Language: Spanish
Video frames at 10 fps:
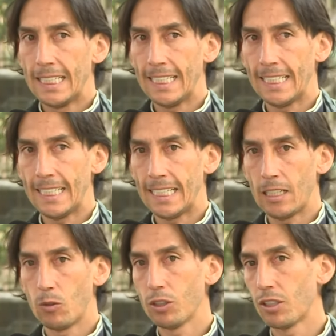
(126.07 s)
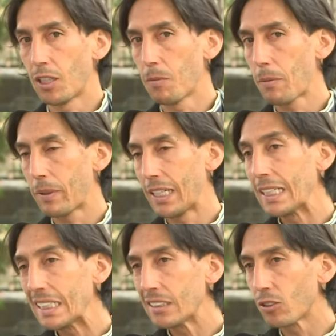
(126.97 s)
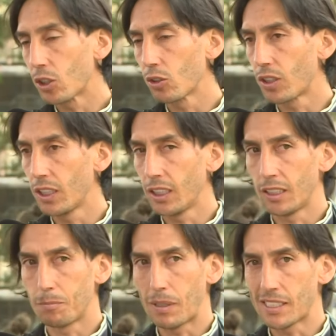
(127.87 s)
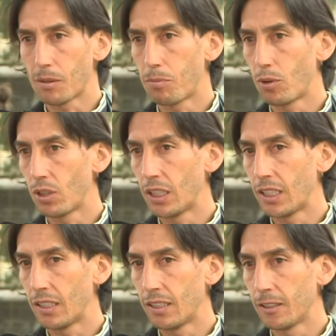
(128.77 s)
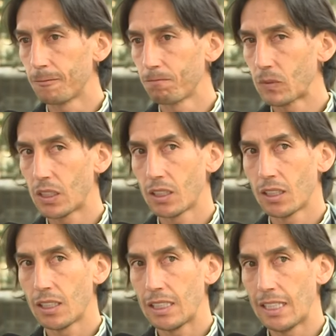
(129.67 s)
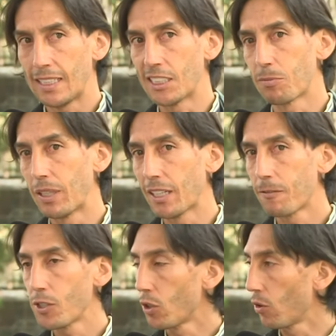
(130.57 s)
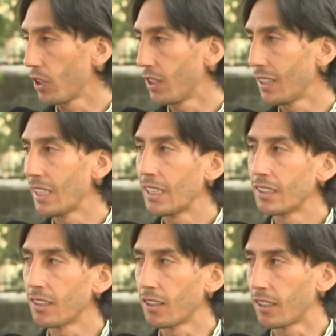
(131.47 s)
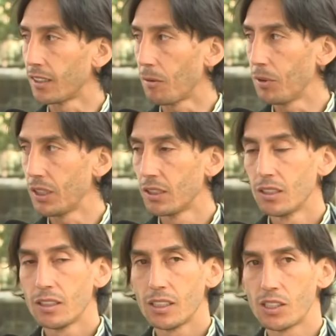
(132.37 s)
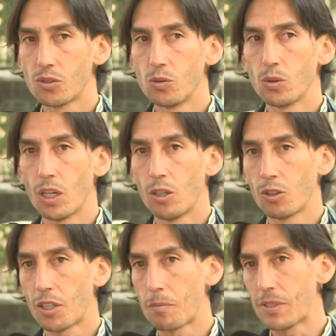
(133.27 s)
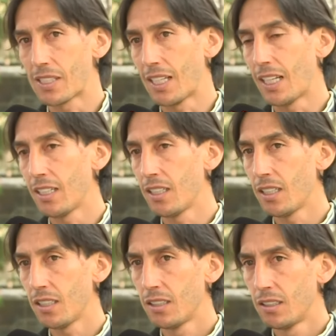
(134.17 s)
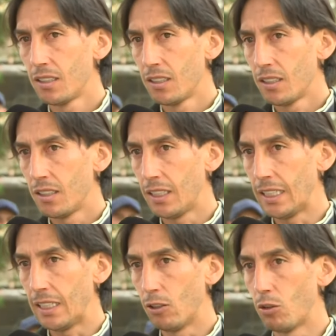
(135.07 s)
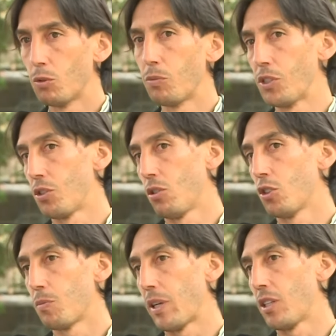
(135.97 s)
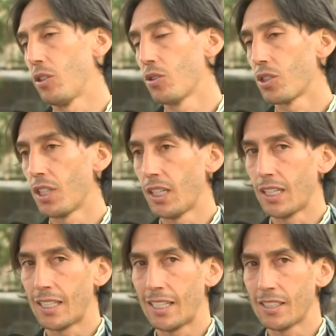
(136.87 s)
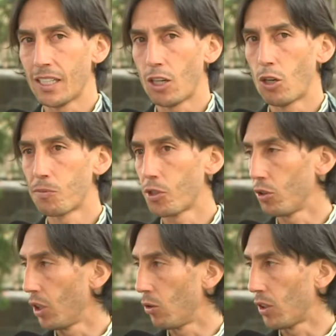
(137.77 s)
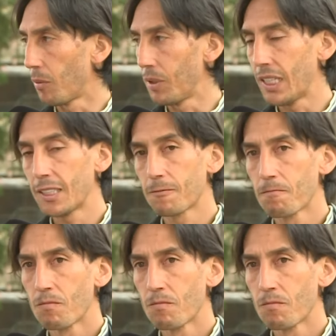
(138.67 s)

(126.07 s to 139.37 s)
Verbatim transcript: Eh, bueno, el tema de Pereira yo creo que pasa por el despliegue físico que tiene él en ataque también. Es un jugador que pisa el área, lo hemos visto en los partidos que, que ha llegado a opción de gol también.